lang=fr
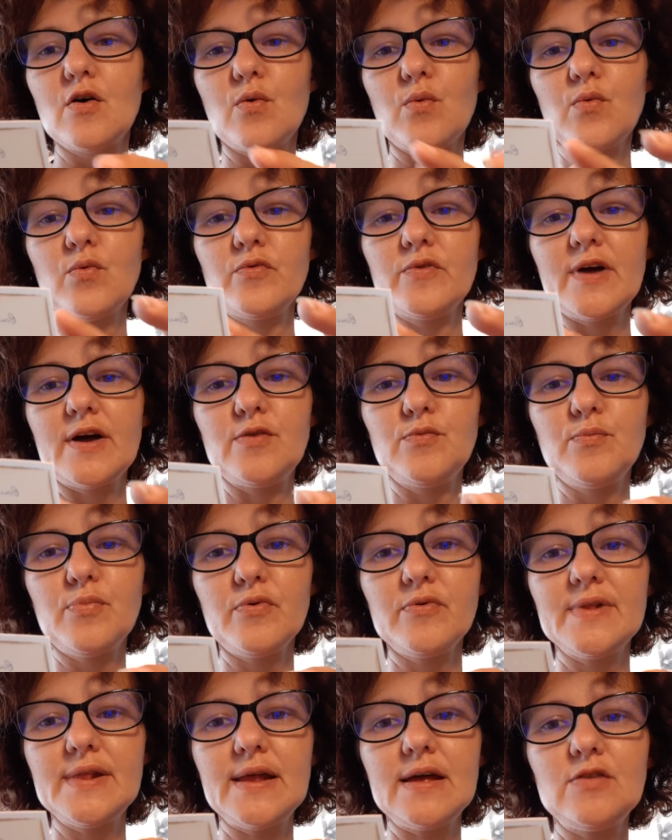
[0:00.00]
On a une
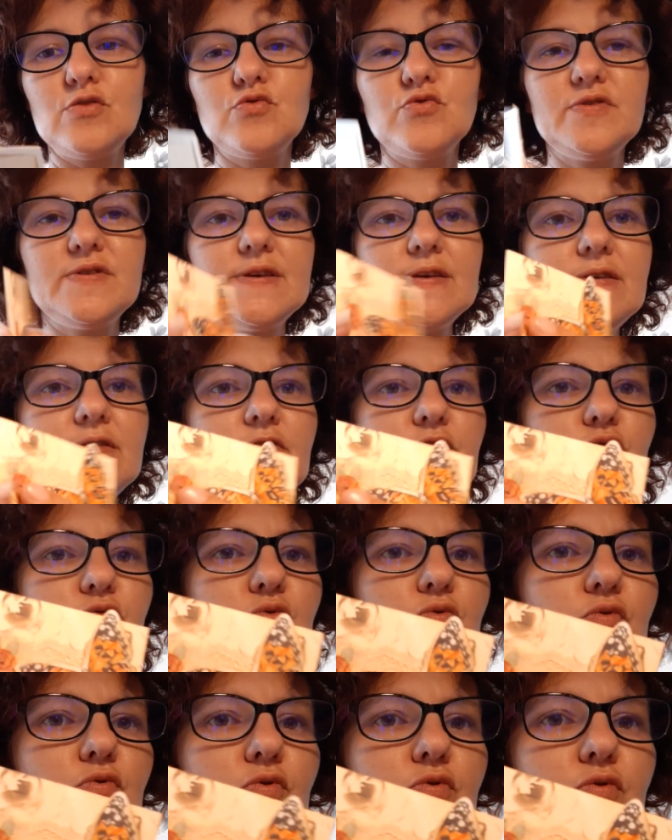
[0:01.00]
bandelette de
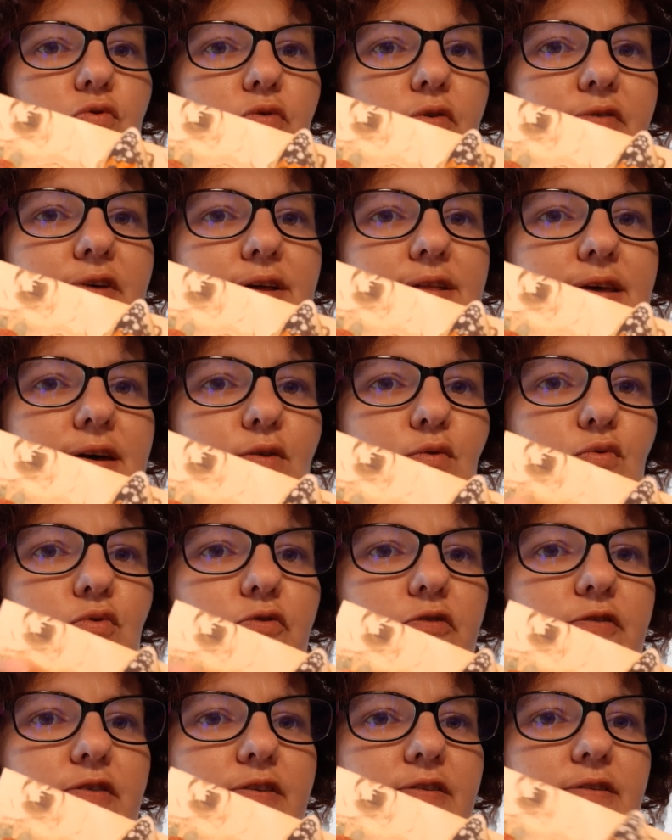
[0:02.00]
tissu avec des
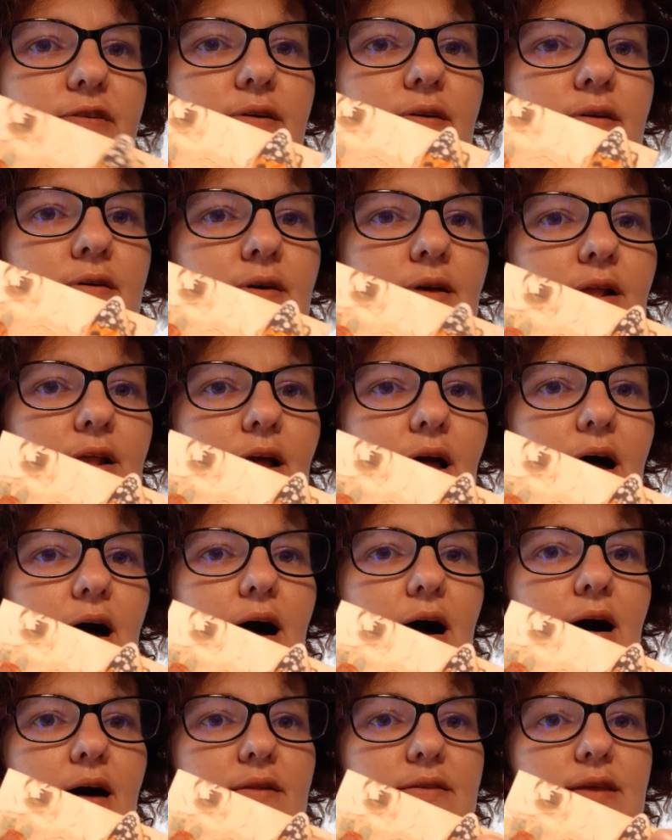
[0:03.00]
roses ici.
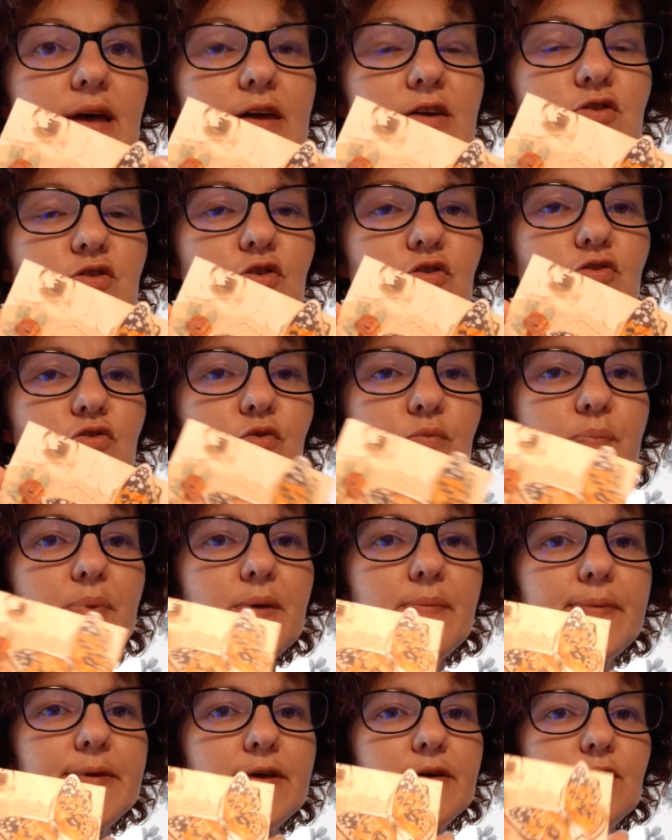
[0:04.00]
Un taille cut
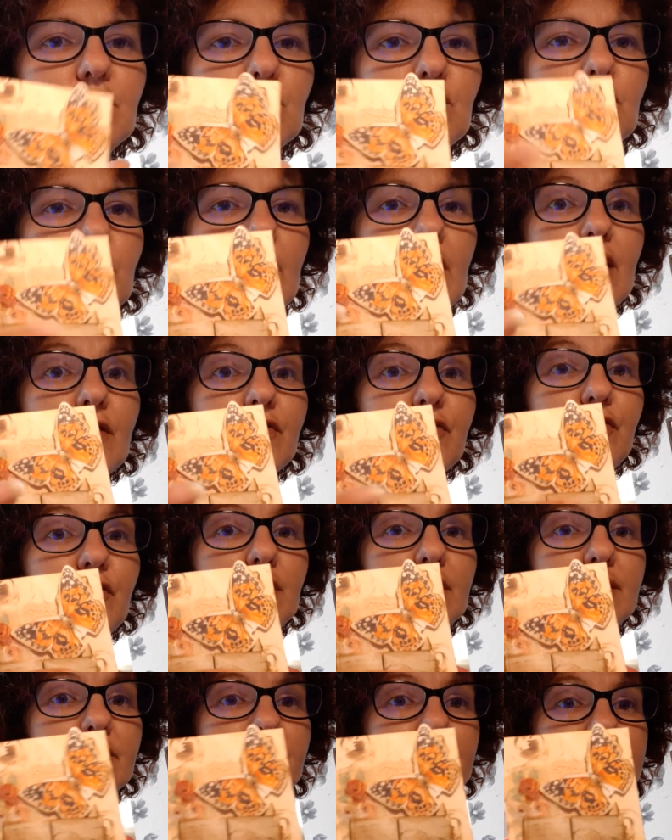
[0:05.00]
papillon. Un faux
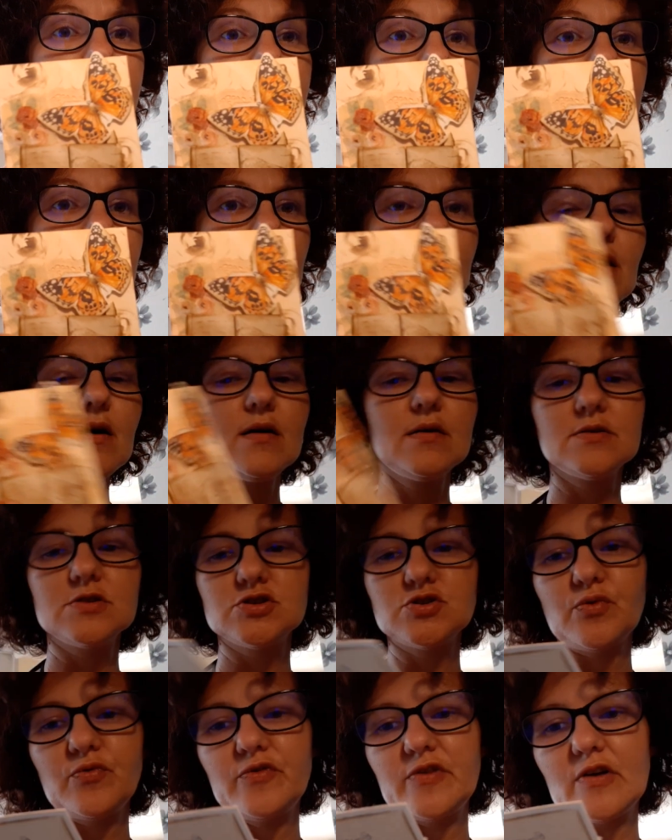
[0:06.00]
livre ici. Ah, je
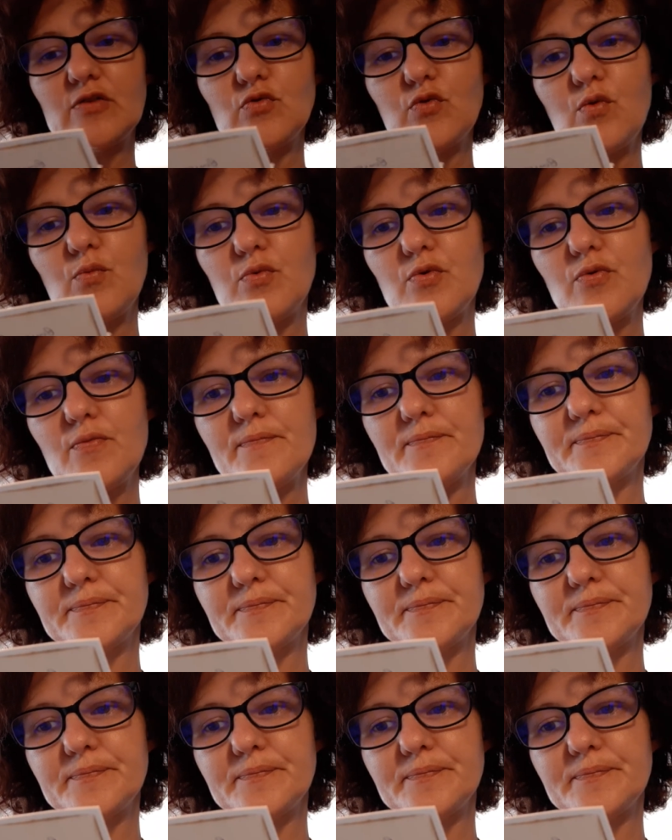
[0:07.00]
trouve ça trop beau.